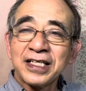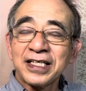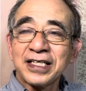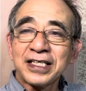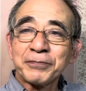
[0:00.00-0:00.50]

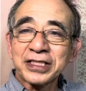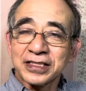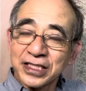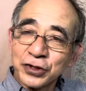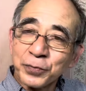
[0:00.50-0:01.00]
えー、また
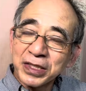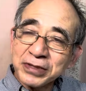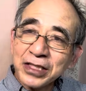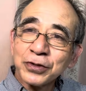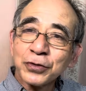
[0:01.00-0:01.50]
聖書をび
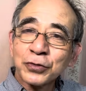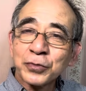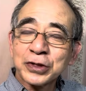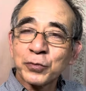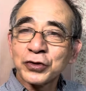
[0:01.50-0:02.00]
たいというお友
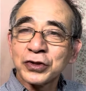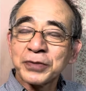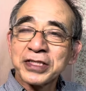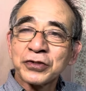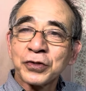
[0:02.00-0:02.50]
達も募集して
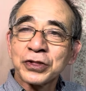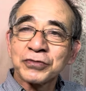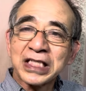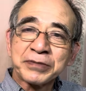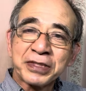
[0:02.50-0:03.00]
ますのでよろしくお
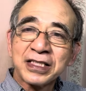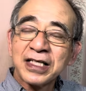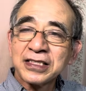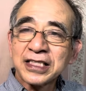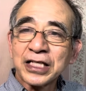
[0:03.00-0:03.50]
願いしま
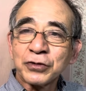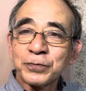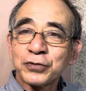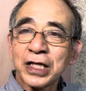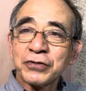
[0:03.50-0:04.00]
す。次回の
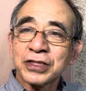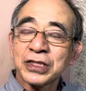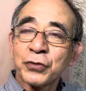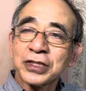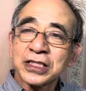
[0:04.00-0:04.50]
1分間の特
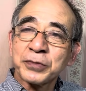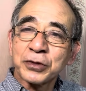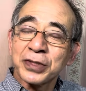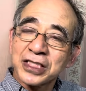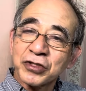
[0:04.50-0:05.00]
でお会いいたしま
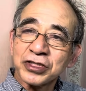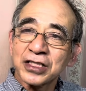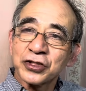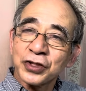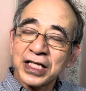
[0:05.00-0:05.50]
しょう。マサトでし
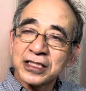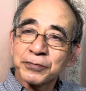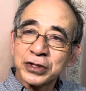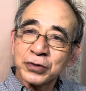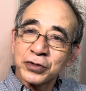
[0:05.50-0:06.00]
た。終言です。
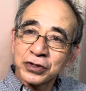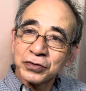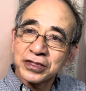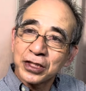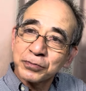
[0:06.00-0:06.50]

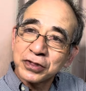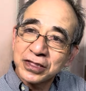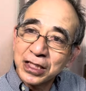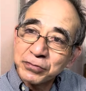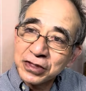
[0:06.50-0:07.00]
パシャンブルズ、シャロム、
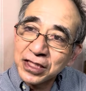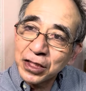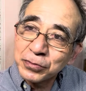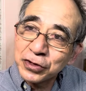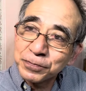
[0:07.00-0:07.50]
シャロム、
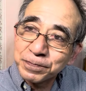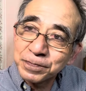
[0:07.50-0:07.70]
シャロム。